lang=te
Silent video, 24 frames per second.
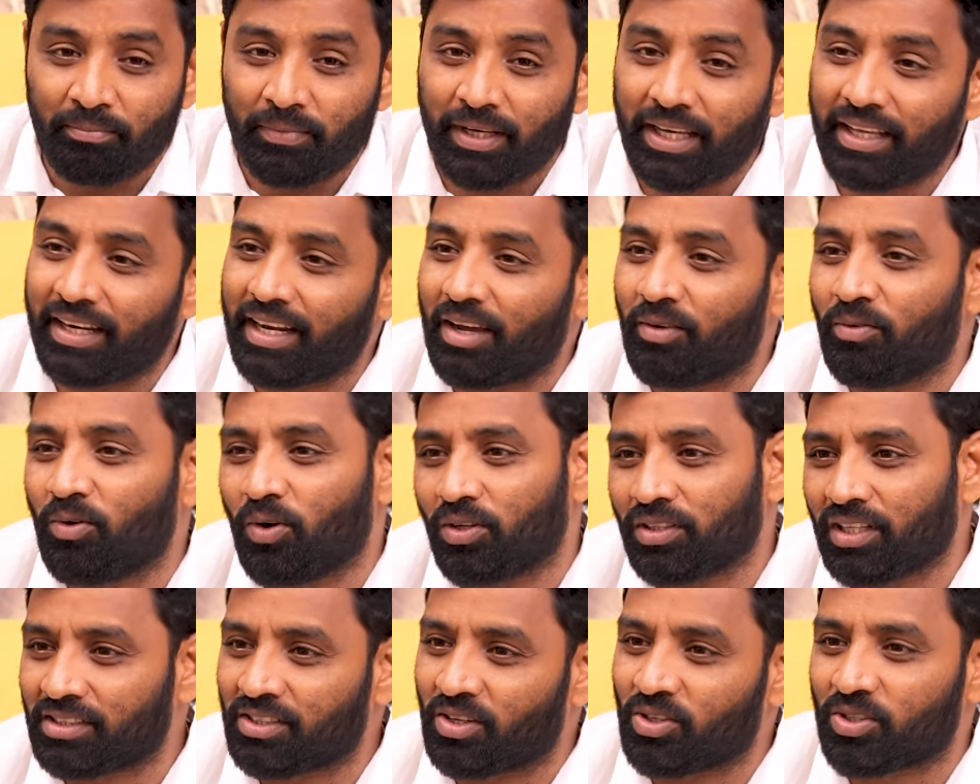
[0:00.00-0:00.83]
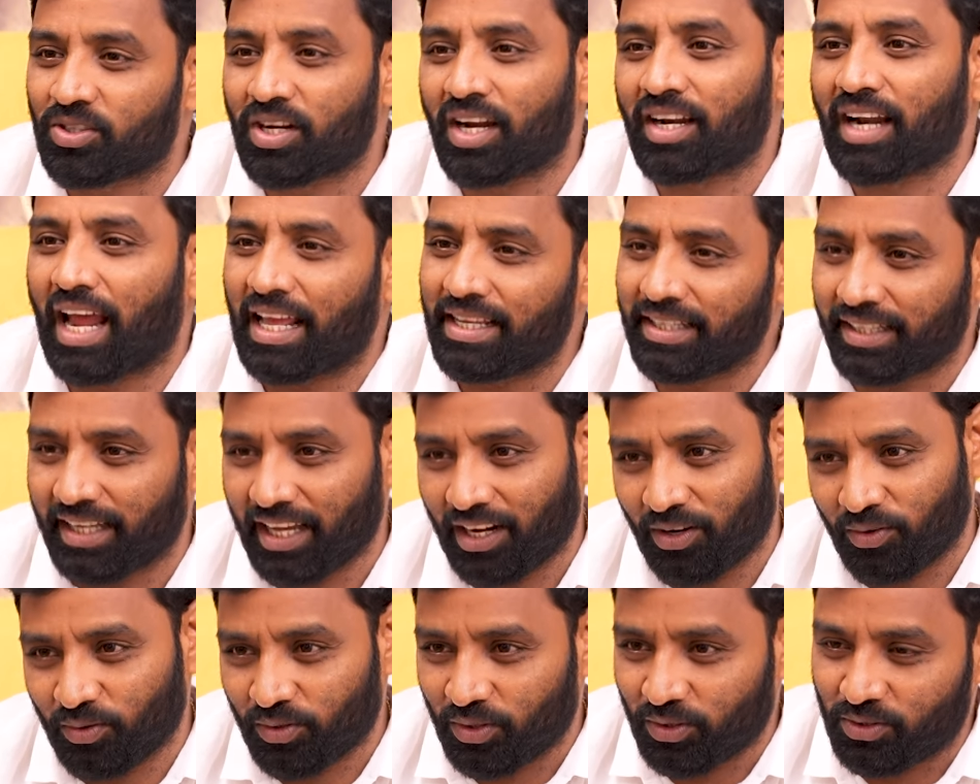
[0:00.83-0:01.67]
మీరేమో వంద సంవత్సరాలు
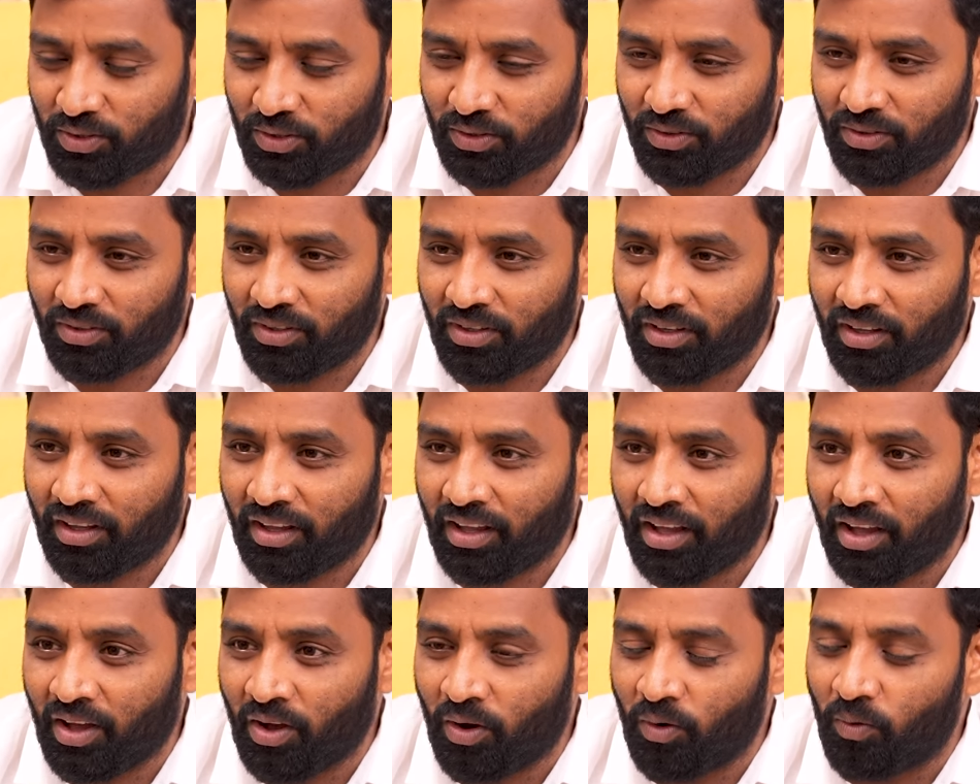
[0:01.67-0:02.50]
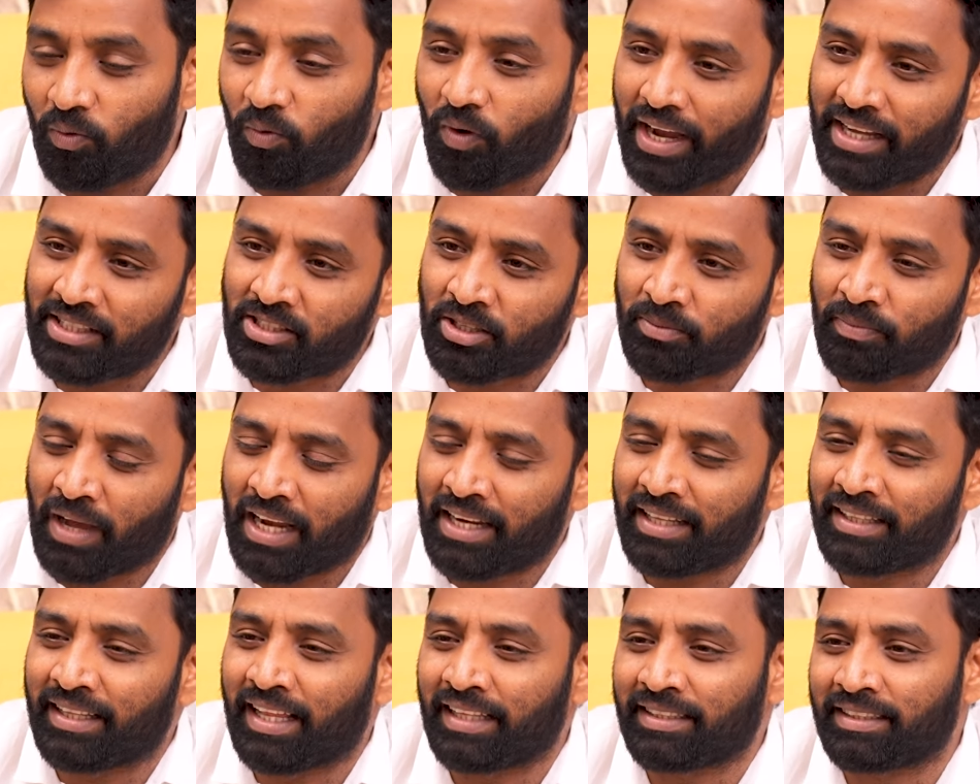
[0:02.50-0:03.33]
రాజకీయాలు ఉండొచ్చు వయసు
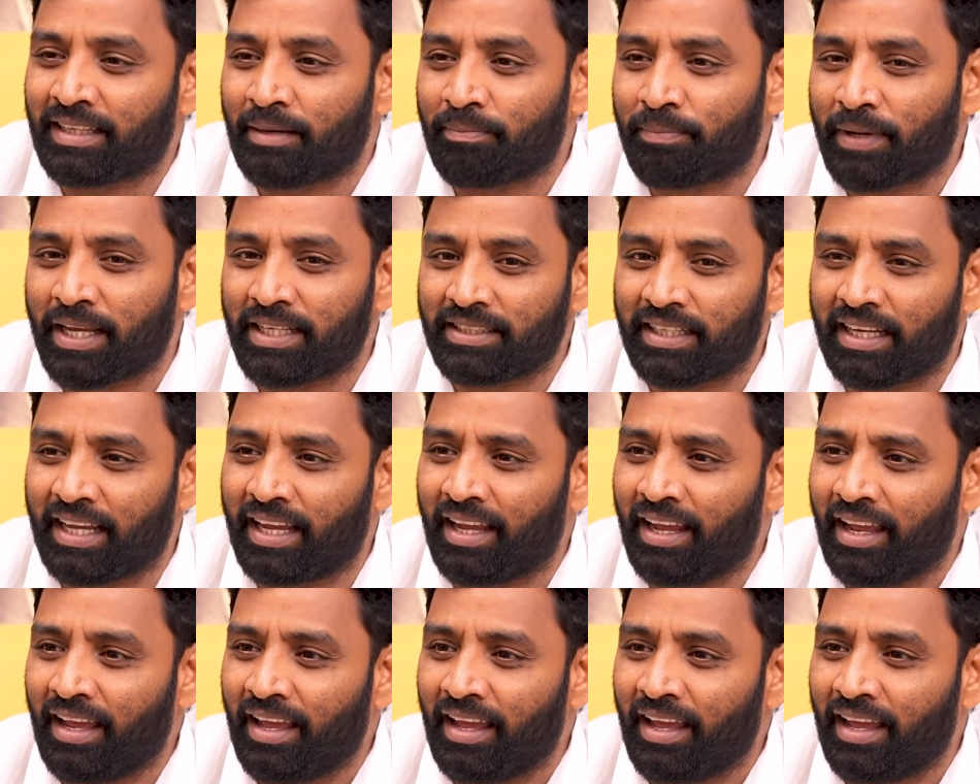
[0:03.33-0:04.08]
మళ్ళిందని చెప్పేసి